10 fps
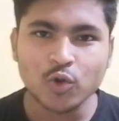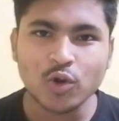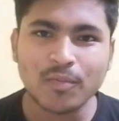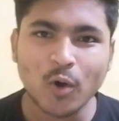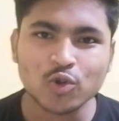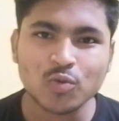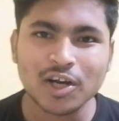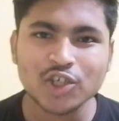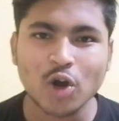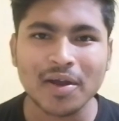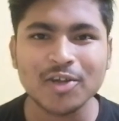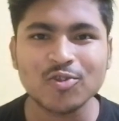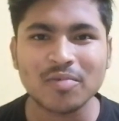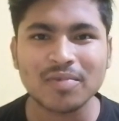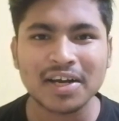বন্ধুরা বর্তমানে সবাই
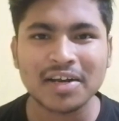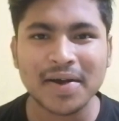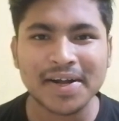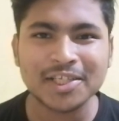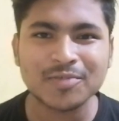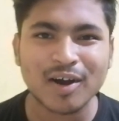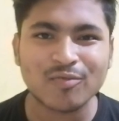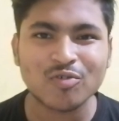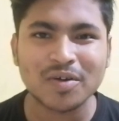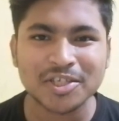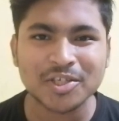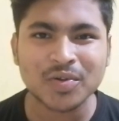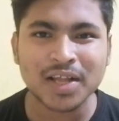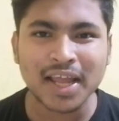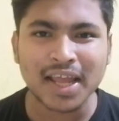কিন্তু আমরা রিব্র্যান্ডিং স্মার্টফোন পারচেস
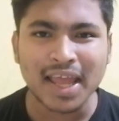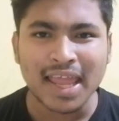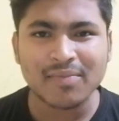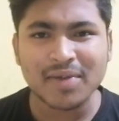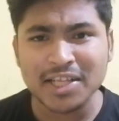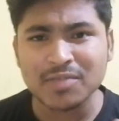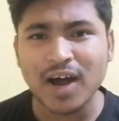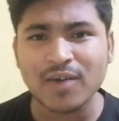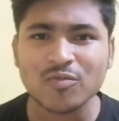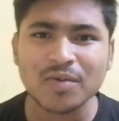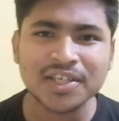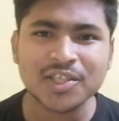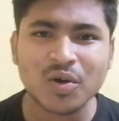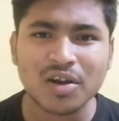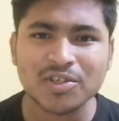করে থাকি এবং এই স্মার্টফোন
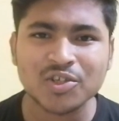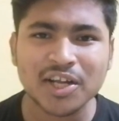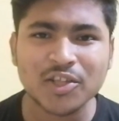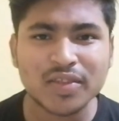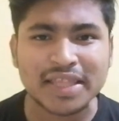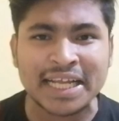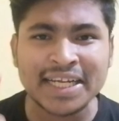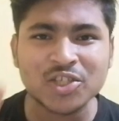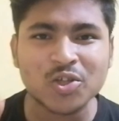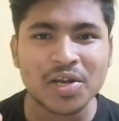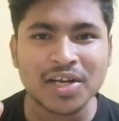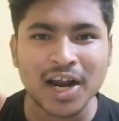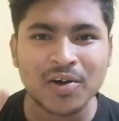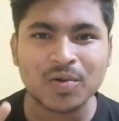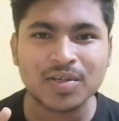পারচেস করার পিছনে কিন্তু তিনটে সলিড
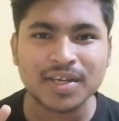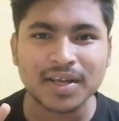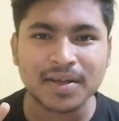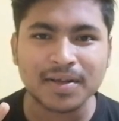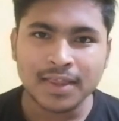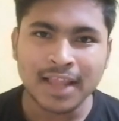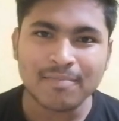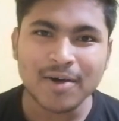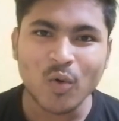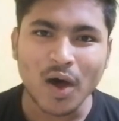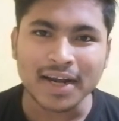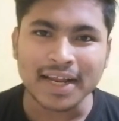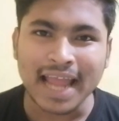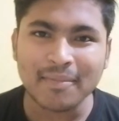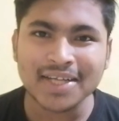কারণ রয়েছে নাম্বার ওয়ান
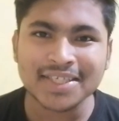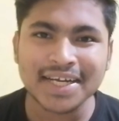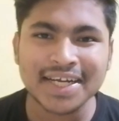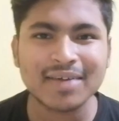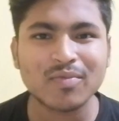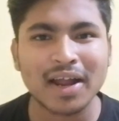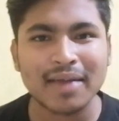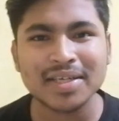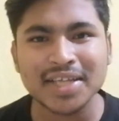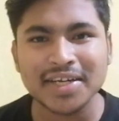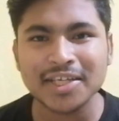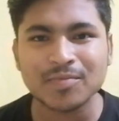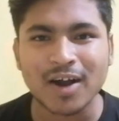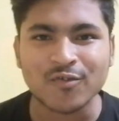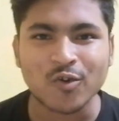ক্যামেরা সেন্ট্রিক এবং গেমিং সেন্ট্রিক
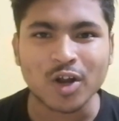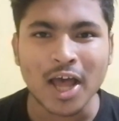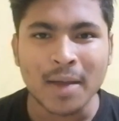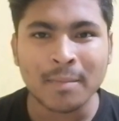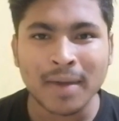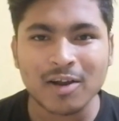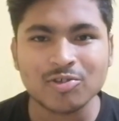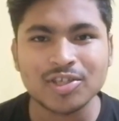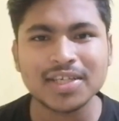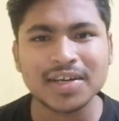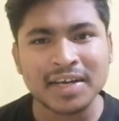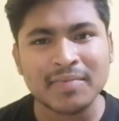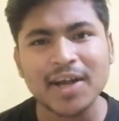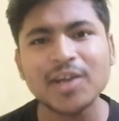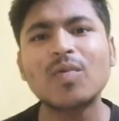স্মার্টফোন মানে হচ্ছে যে
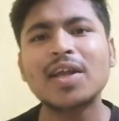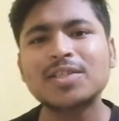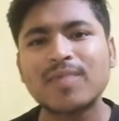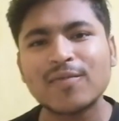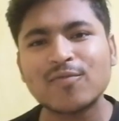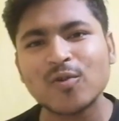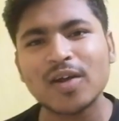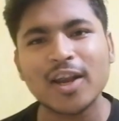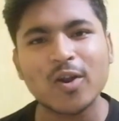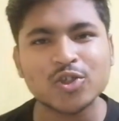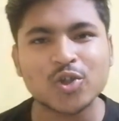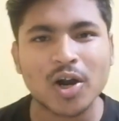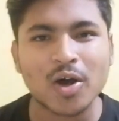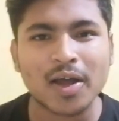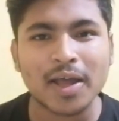রিব্র্যান্ডিংওয়ালা স্মার্টফোনগুলোকে লঞ্চ
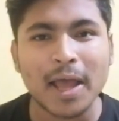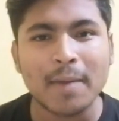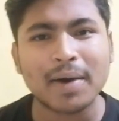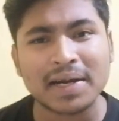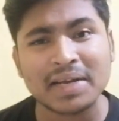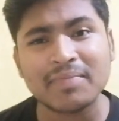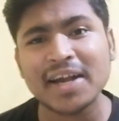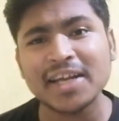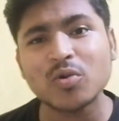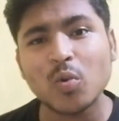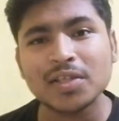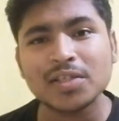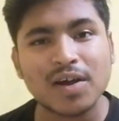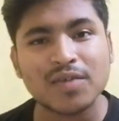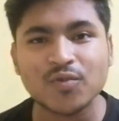করা হয় বা রিব্র্যান্ডিং করে
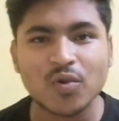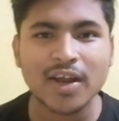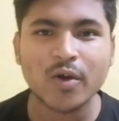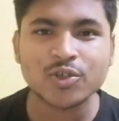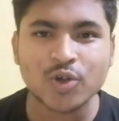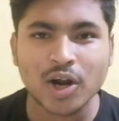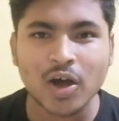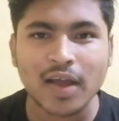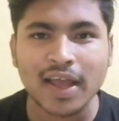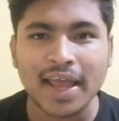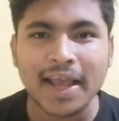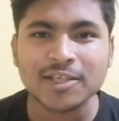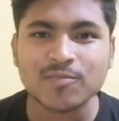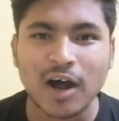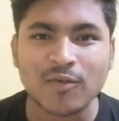স্মার্টফোনগুলোকে লঞ্চ করা হয়
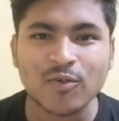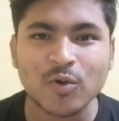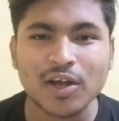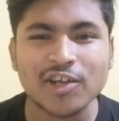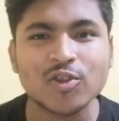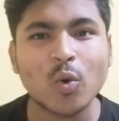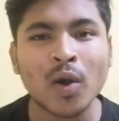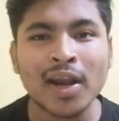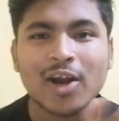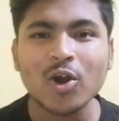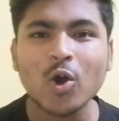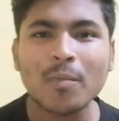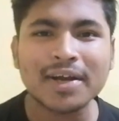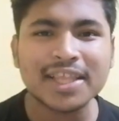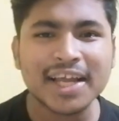এই স্মার্টফোনগুলো কিন্তু অন্যান্য
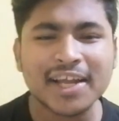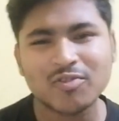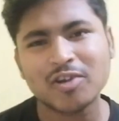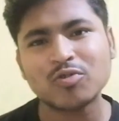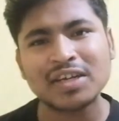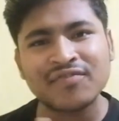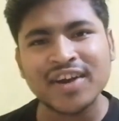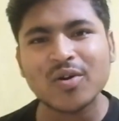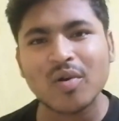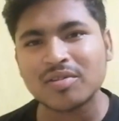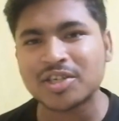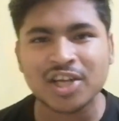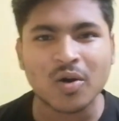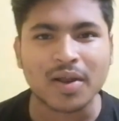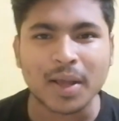কোম্পানি থেকে কিন্তু একটু ডিফারেন্ট করার
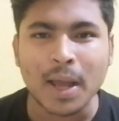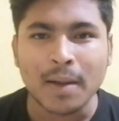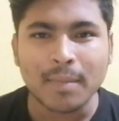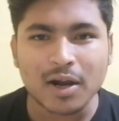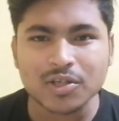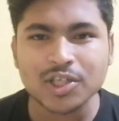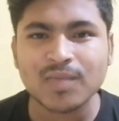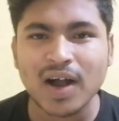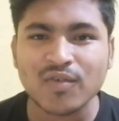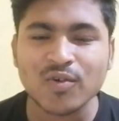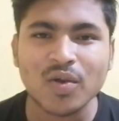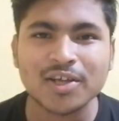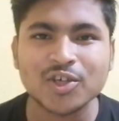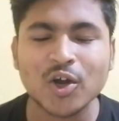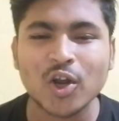চেষ্টা করে মানে হচ্ছে
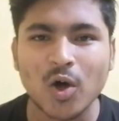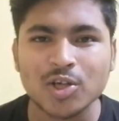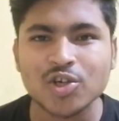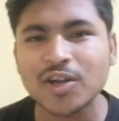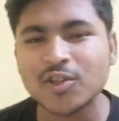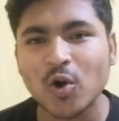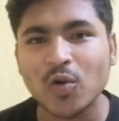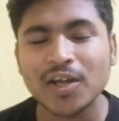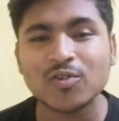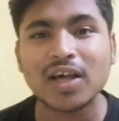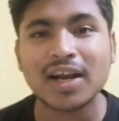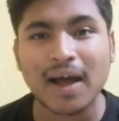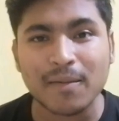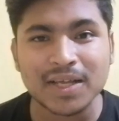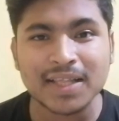স্মার্টফোনগুলোকে যখন লঞ্চ করে তখন কিন্তু তারা
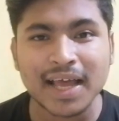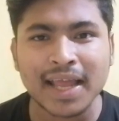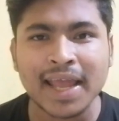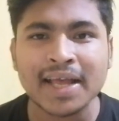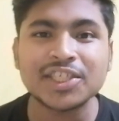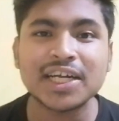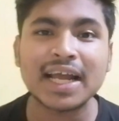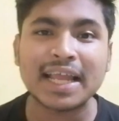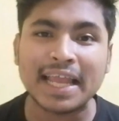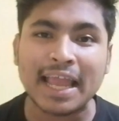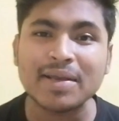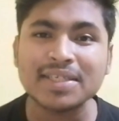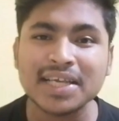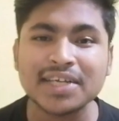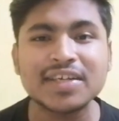নাম দিয়ে দেয় যে এটা গেমিং
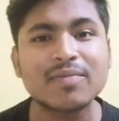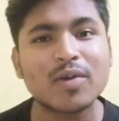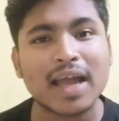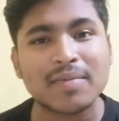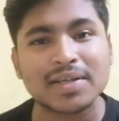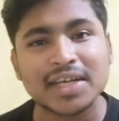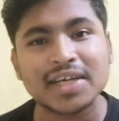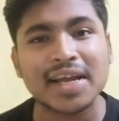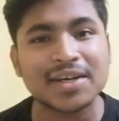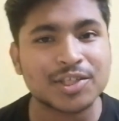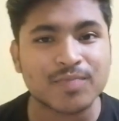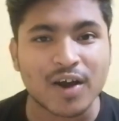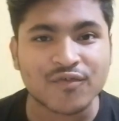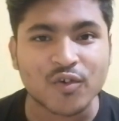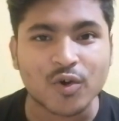সেন্ট্রিক এবং ক্যামেরা সেন্ট্রিক একটি
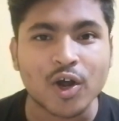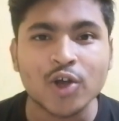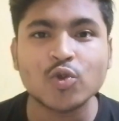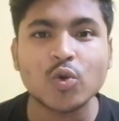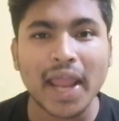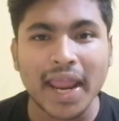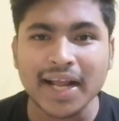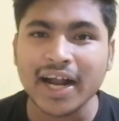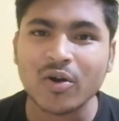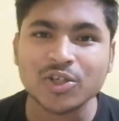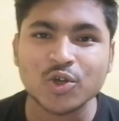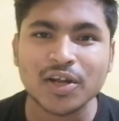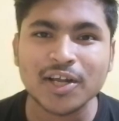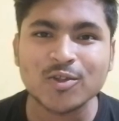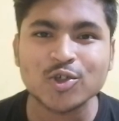স্মার্টফোন তো এই কারণের
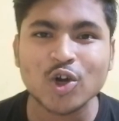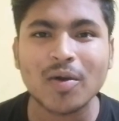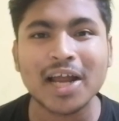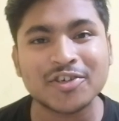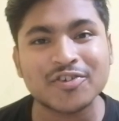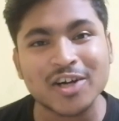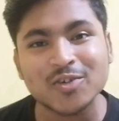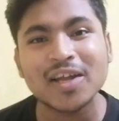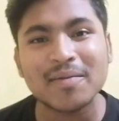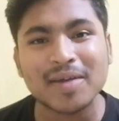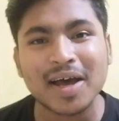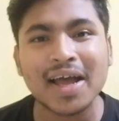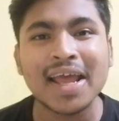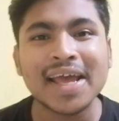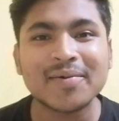জন্য কিন্তু সবাই অ্যাট্রাক্ট হই আমরা
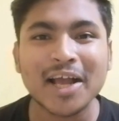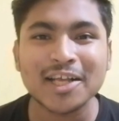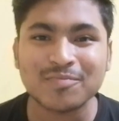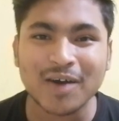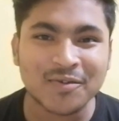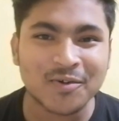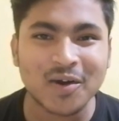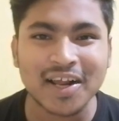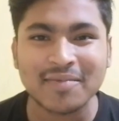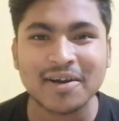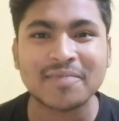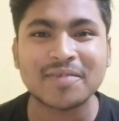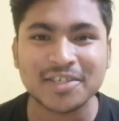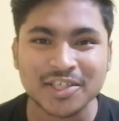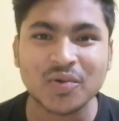এবং এই স্মার্টফোনগুলোকে আমরা
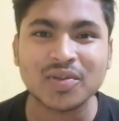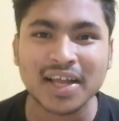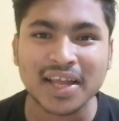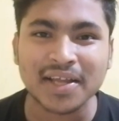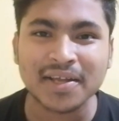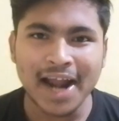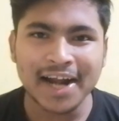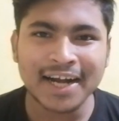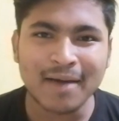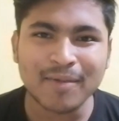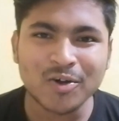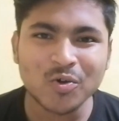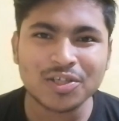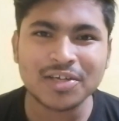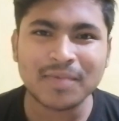পার্চেস করে থাকি অ্যান্ড নাম্বার
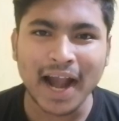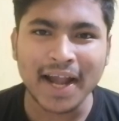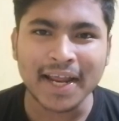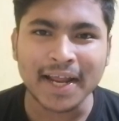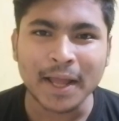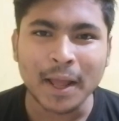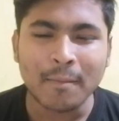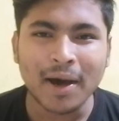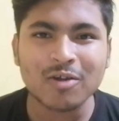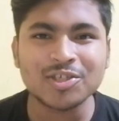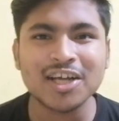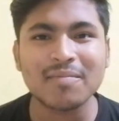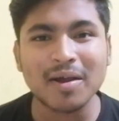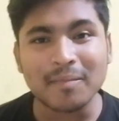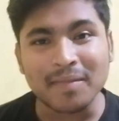টু হচ্ছে ব্র্যান্ডিং মানে হচ্ছে
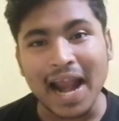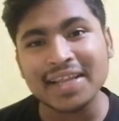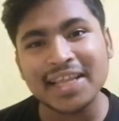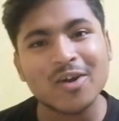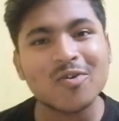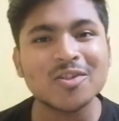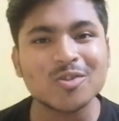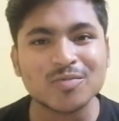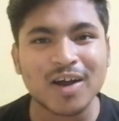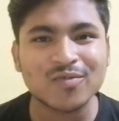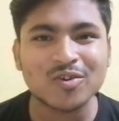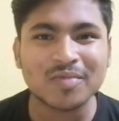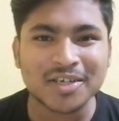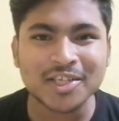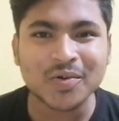আমরা ব্র্যান্ড দেখেও কিন্তু স্মার্টফোন
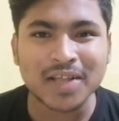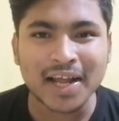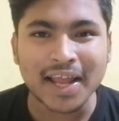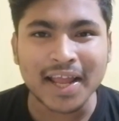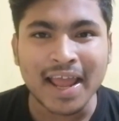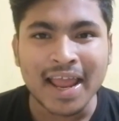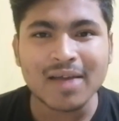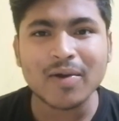পার্চেস করে থাকি